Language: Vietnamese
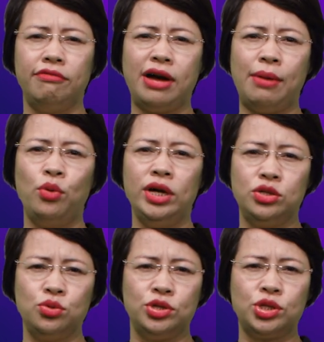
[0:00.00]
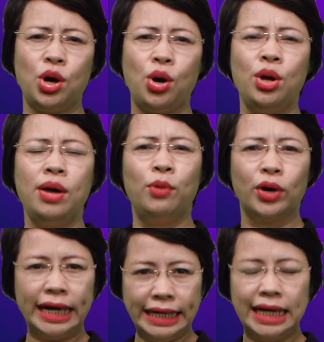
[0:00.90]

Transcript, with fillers: và mô hình rủi ro một cách